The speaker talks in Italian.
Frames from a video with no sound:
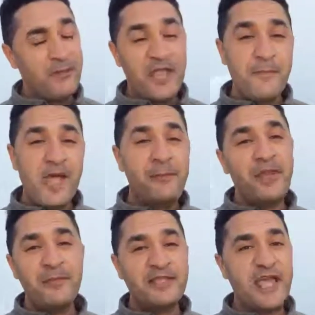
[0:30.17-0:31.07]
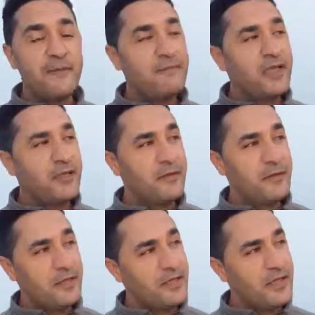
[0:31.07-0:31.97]
Prima, ai primi tempi,
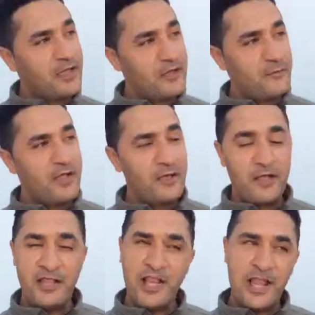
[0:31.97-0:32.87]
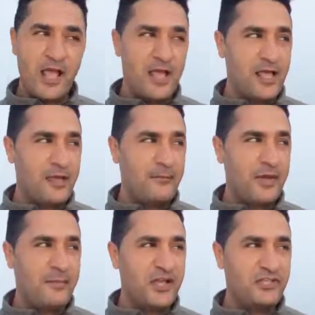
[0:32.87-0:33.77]
per, nella
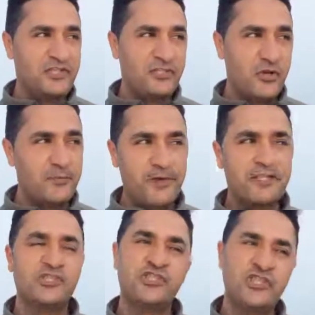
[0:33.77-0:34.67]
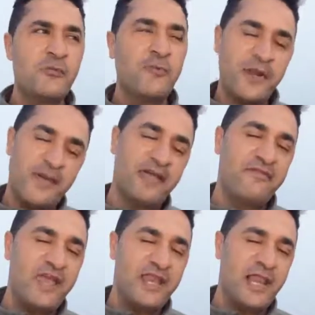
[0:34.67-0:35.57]
prima gestione, per, diciamo prima che
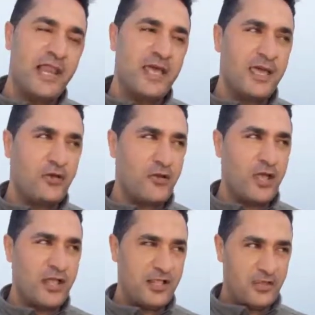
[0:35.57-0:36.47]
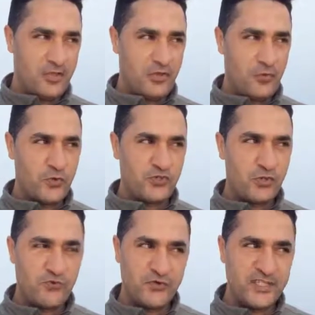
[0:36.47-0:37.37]
viene il, eh, questo
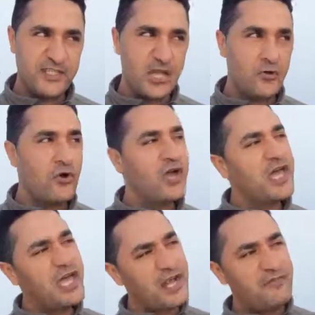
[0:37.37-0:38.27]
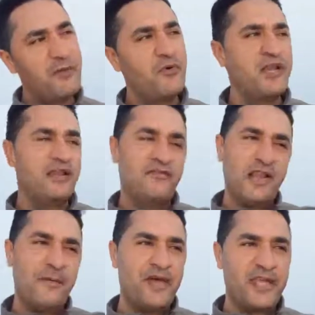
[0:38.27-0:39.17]
nuovo sindaco, eh, eravamo nel
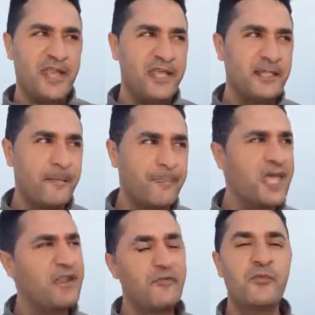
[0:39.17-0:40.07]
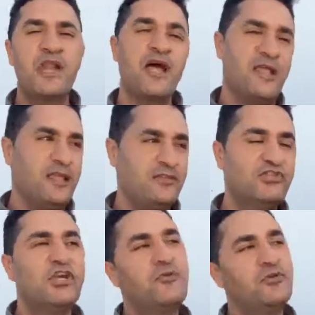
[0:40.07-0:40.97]
Villa Margherita, eravamo là
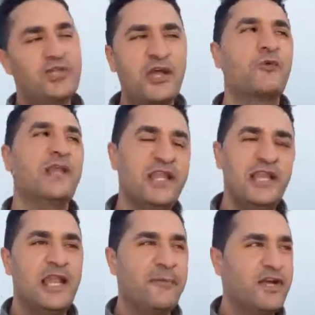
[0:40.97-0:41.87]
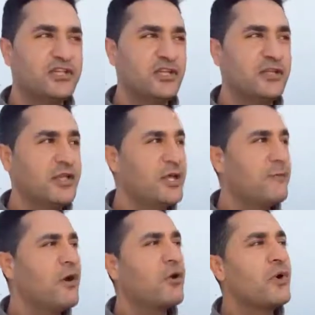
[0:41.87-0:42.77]
diciamo tranquilli nella pace.
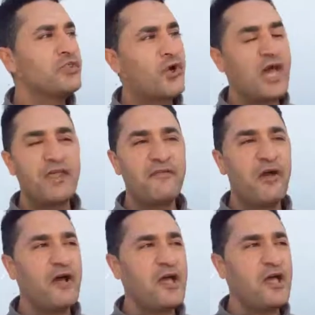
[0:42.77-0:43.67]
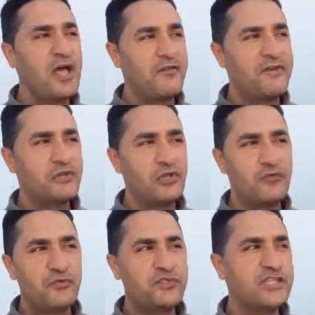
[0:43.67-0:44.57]
Poi quando arriva, arrivato il
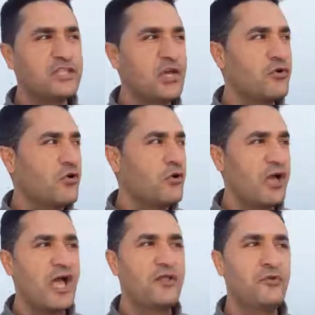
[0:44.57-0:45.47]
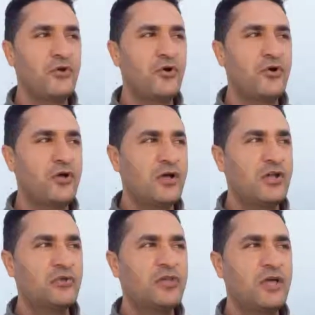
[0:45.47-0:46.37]
nuovo sindaco hanno,
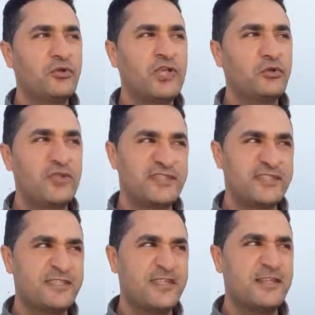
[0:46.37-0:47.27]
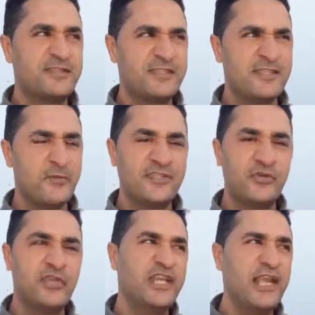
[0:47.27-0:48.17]
hanno, hanno dato una
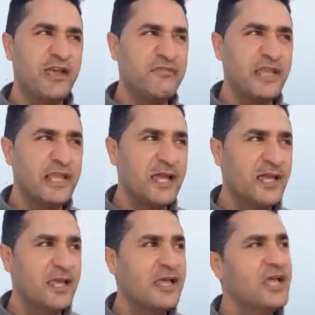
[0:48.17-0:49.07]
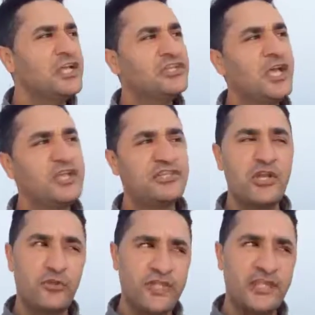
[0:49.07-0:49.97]
sistemazione nella villa e, che, e ci
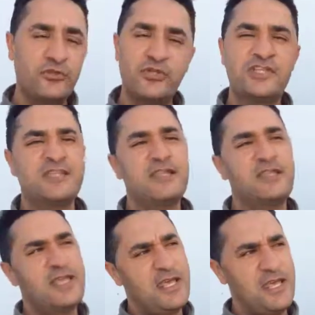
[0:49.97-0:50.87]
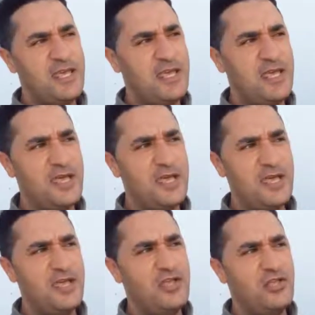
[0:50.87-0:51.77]
hanno detto di, di,
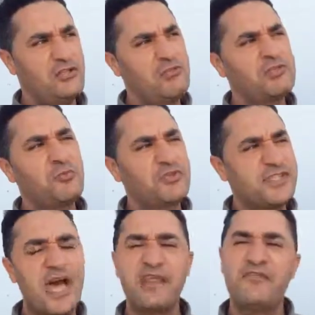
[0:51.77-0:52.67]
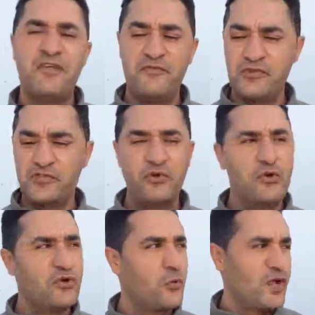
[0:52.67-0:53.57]
di spostare
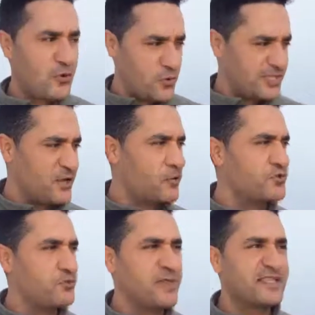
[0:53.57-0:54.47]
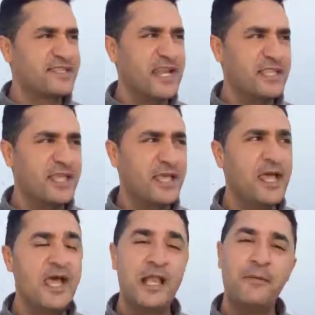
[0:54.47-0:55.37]
fino a questa, questo piazzale del
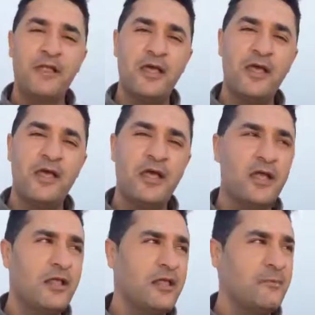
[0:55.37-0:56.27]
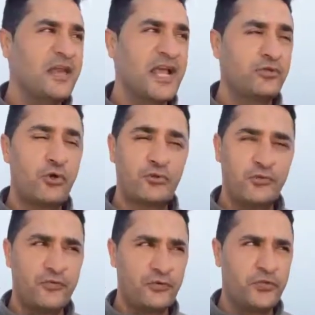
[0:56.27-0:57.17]
eh, mercato
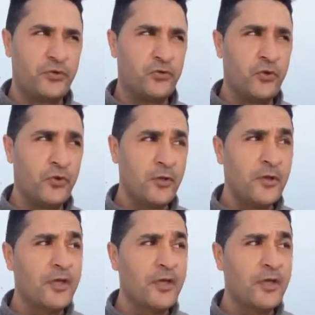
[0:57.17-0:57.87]
ortofrutticolo.